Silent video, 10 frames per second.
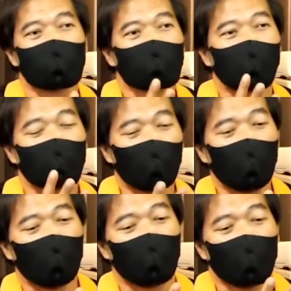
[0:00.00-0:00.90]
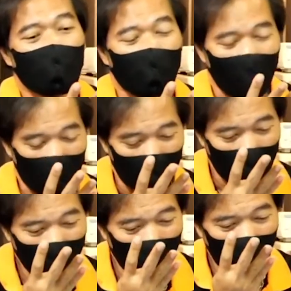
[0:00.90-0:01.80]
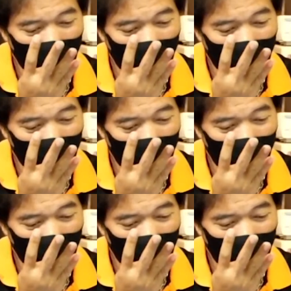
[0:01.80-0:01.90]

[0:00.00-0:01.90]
แต่ว่าด้